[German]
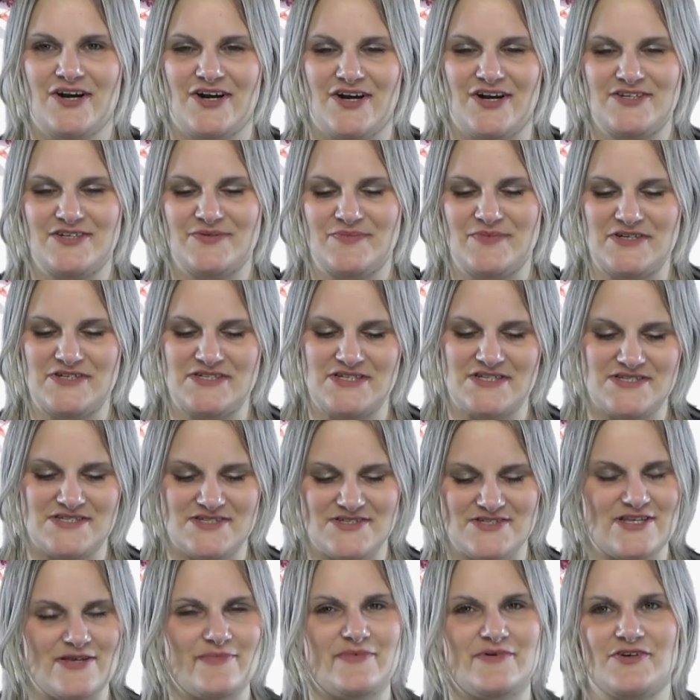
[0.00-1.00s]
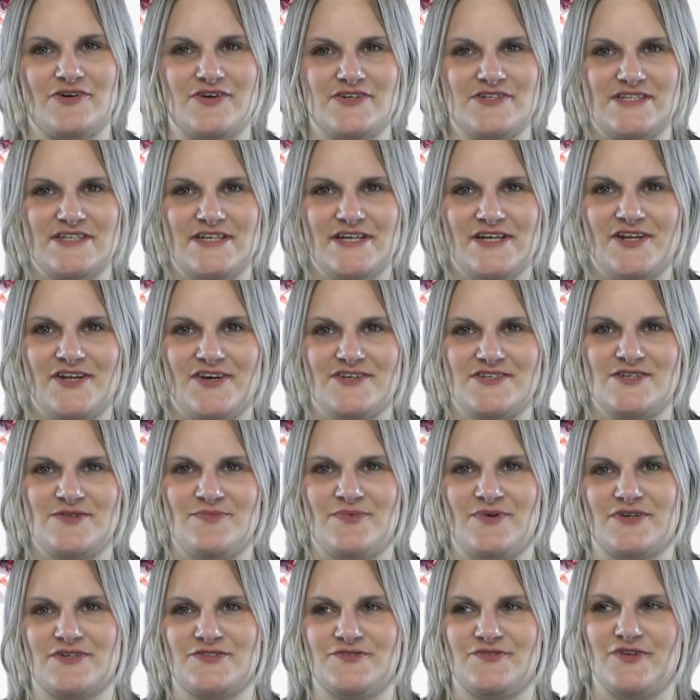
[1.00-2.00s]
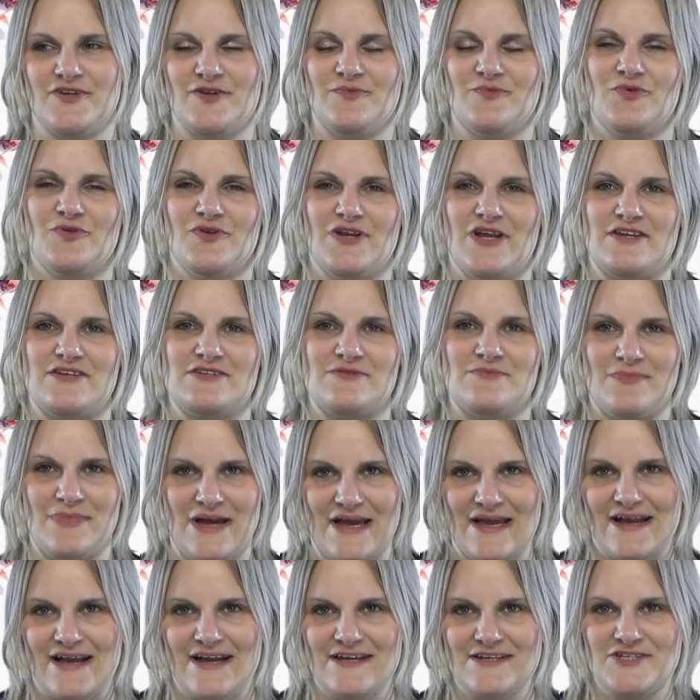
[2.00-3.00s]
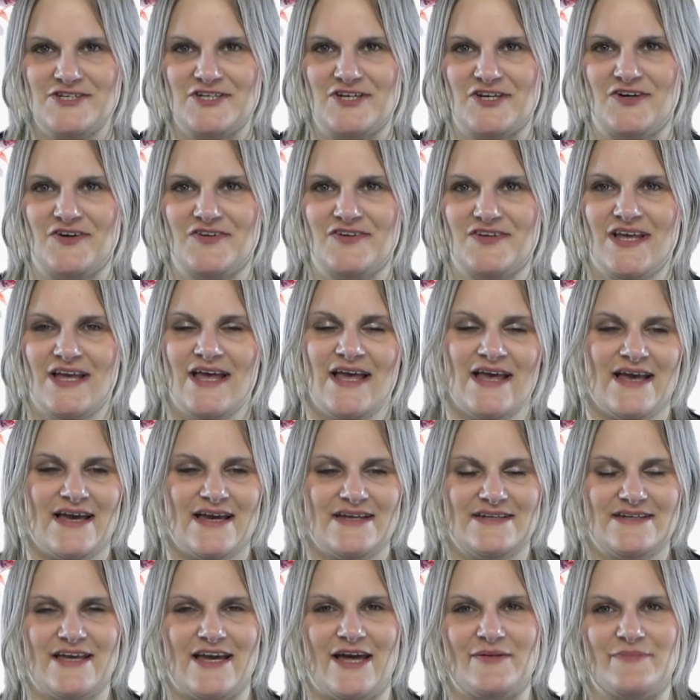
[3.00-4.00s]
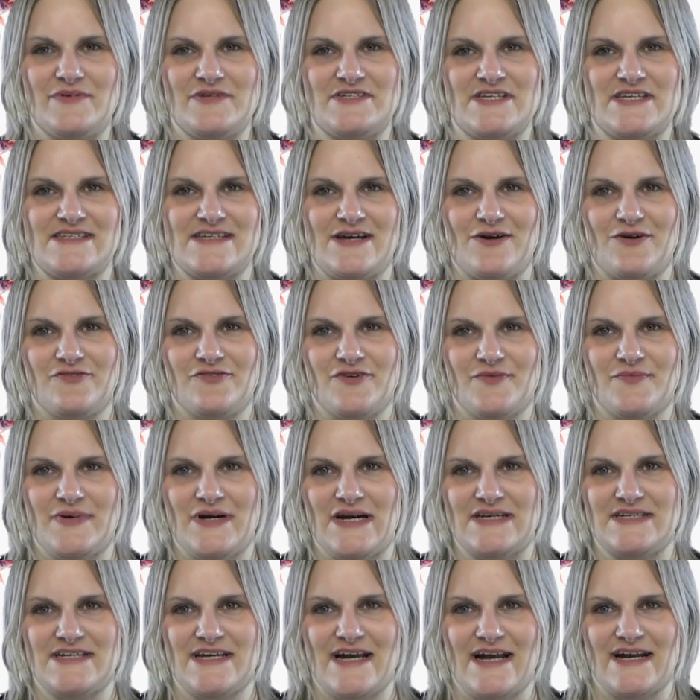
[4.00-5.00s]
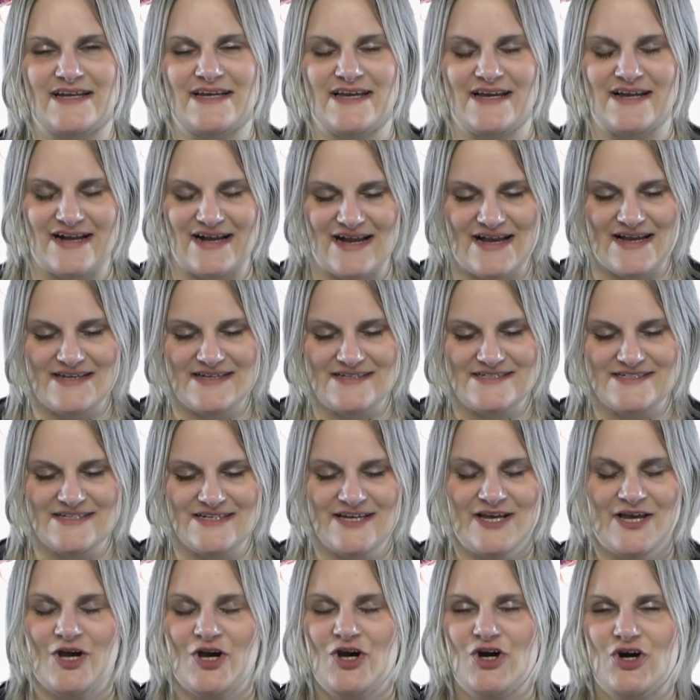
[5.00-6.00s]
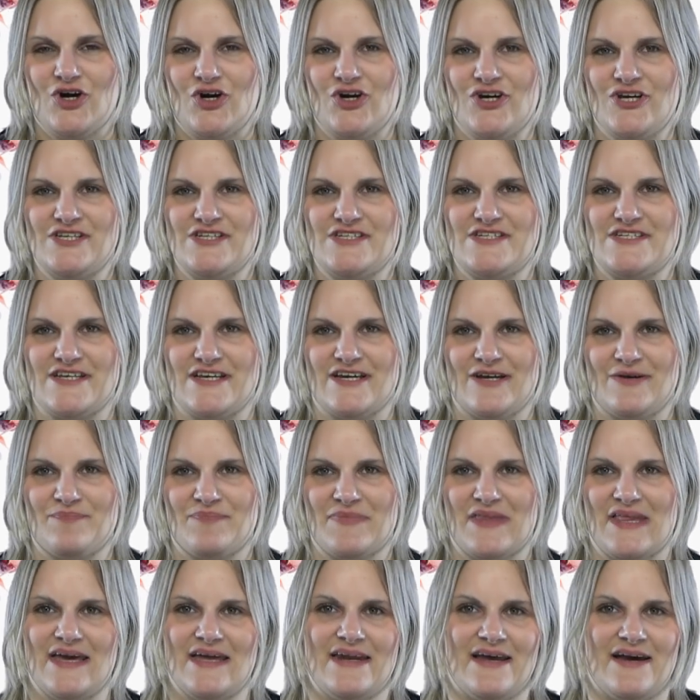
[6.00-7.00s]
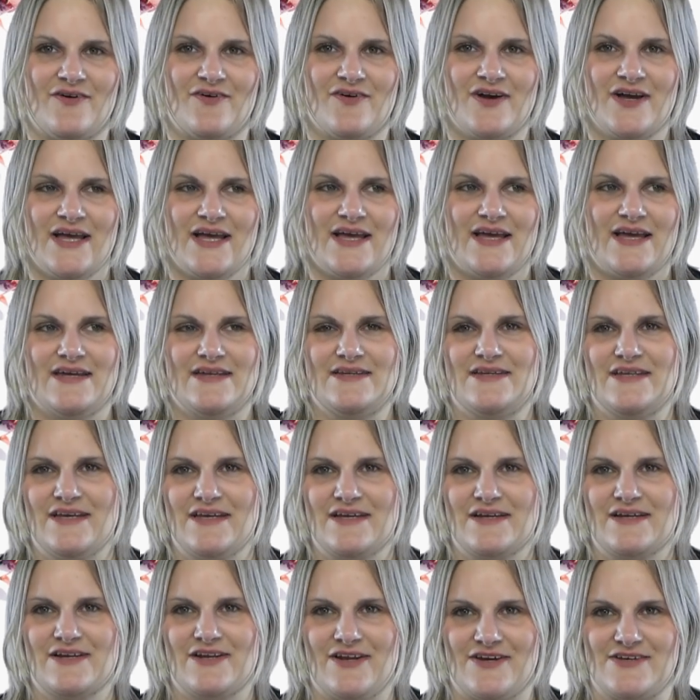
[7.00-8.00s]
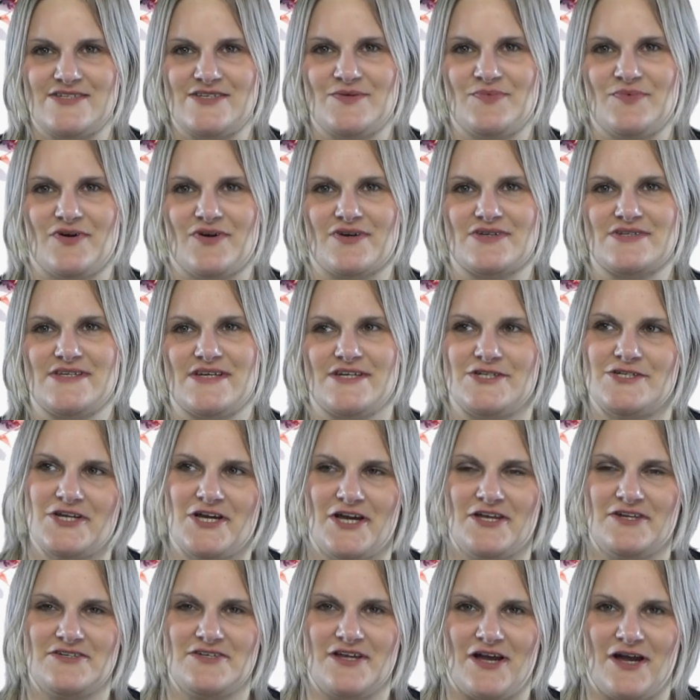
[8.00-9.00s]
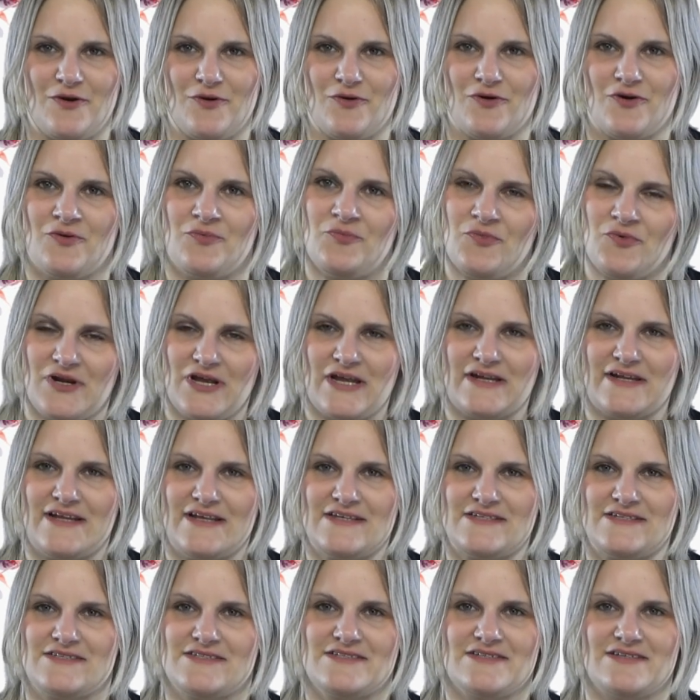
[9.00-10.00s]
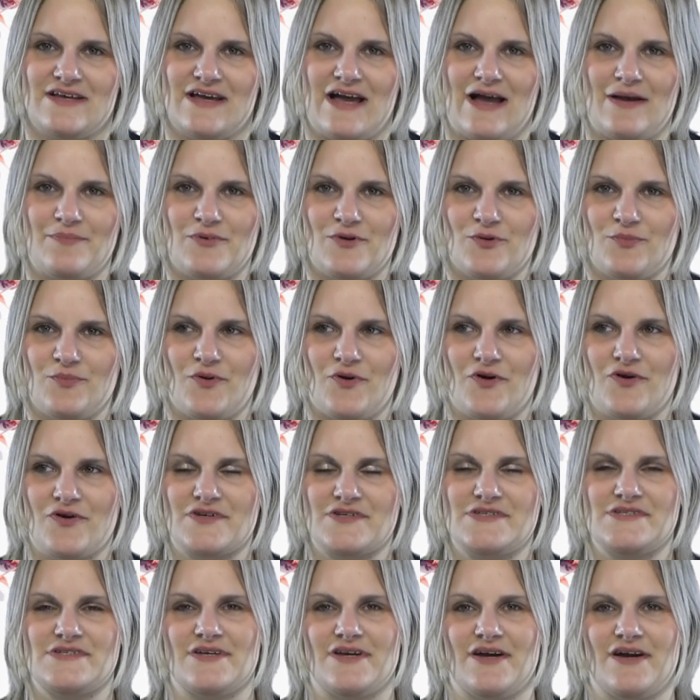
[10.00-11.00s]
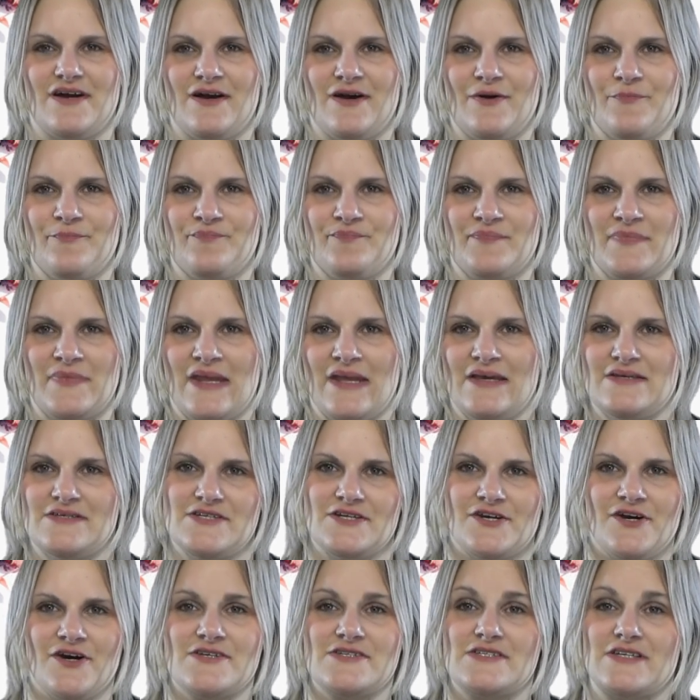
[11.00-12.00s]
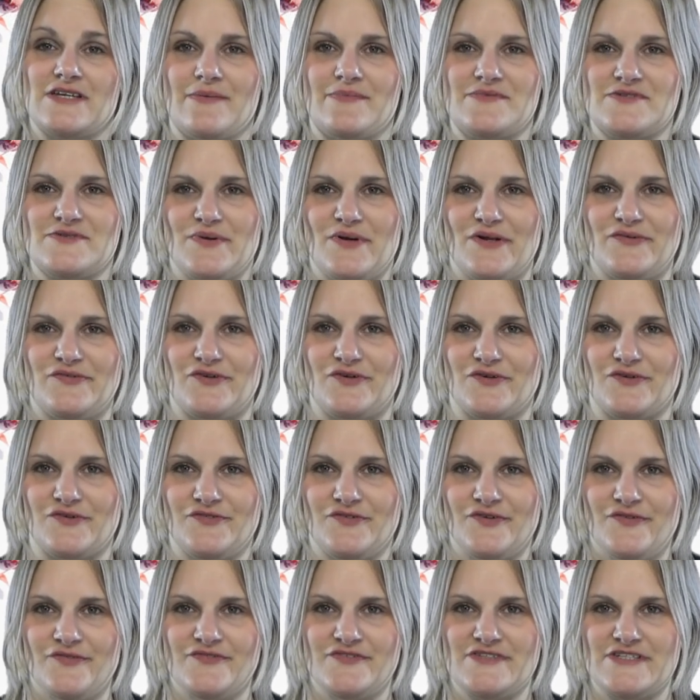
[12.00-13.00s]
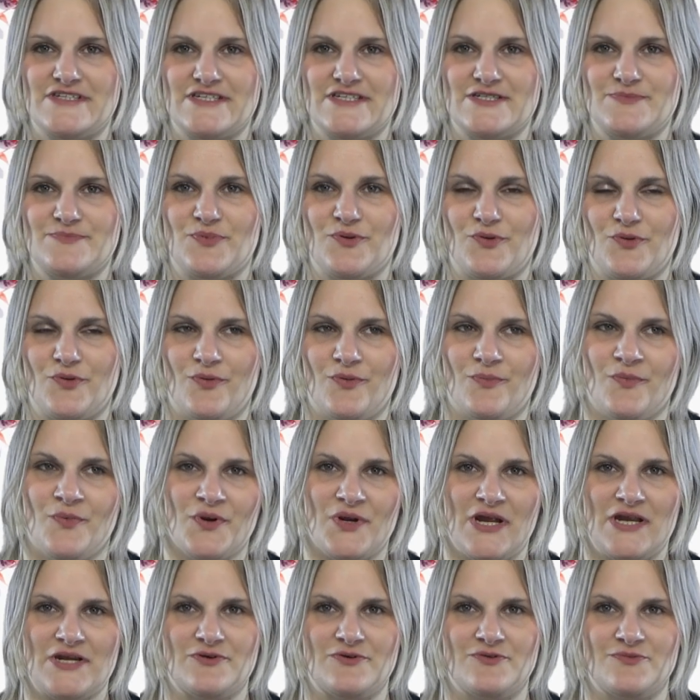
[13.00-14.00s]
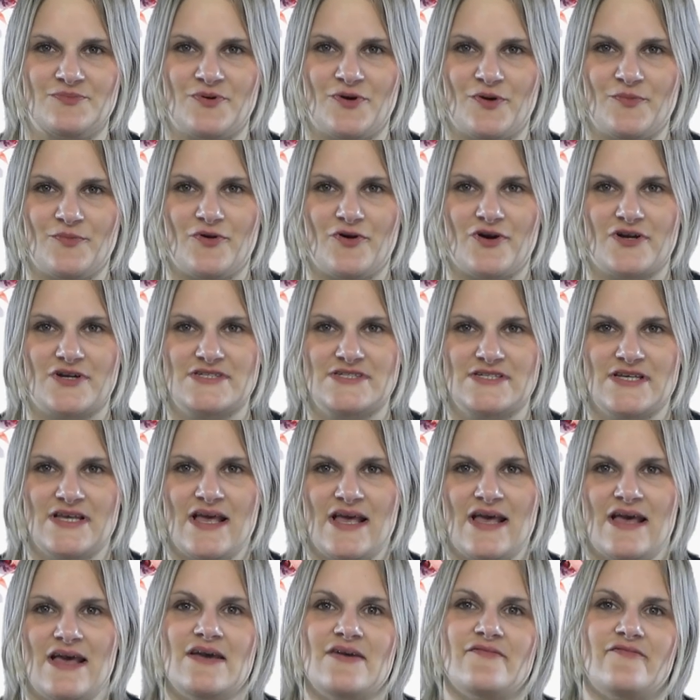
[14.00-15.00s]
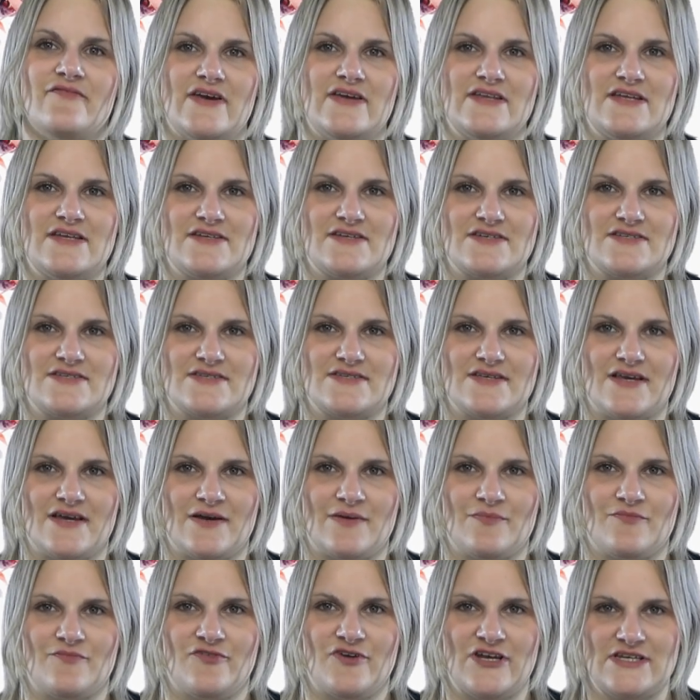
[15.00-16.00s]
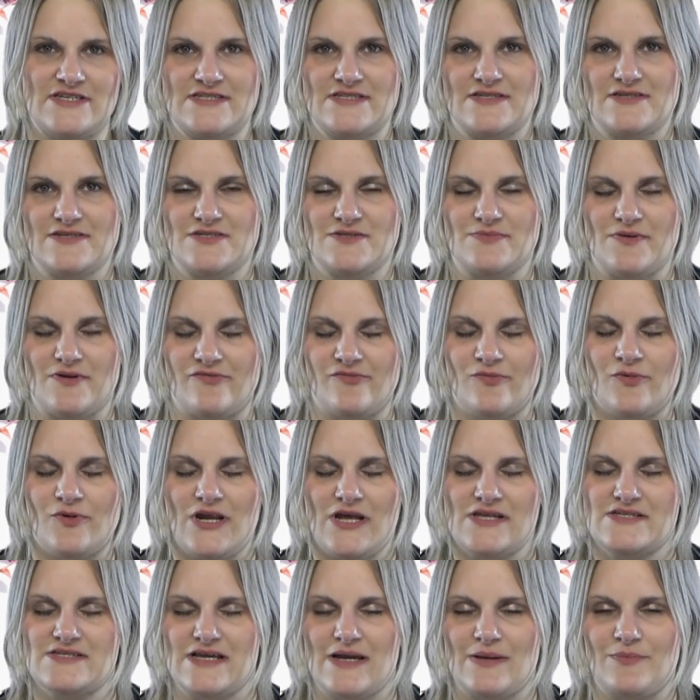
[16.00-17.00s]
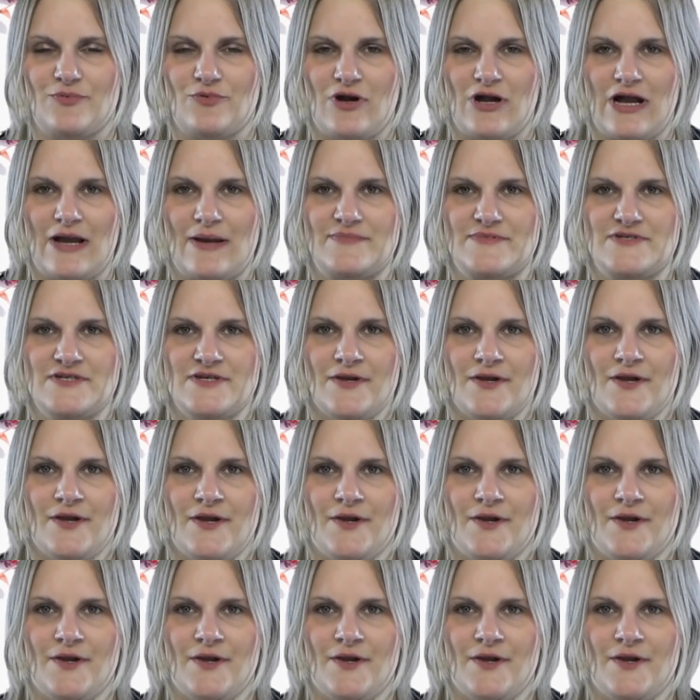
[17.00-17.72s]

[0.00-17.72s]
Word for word: Heute möchte ich zusammen mit euch in die Glossy Box für den Monat Mai reinschauen. Die hat mich jetzt auch vor ein paar Tagen erreicht und ähm, genau, die Glossy Box erscheint auch monatlich, ist eine Abo-Box. Ähm, sie kostet ab 12,50 Euro pro Monat und pro Box, wenn ihr das ähm, feste 12-Monats-Abo habt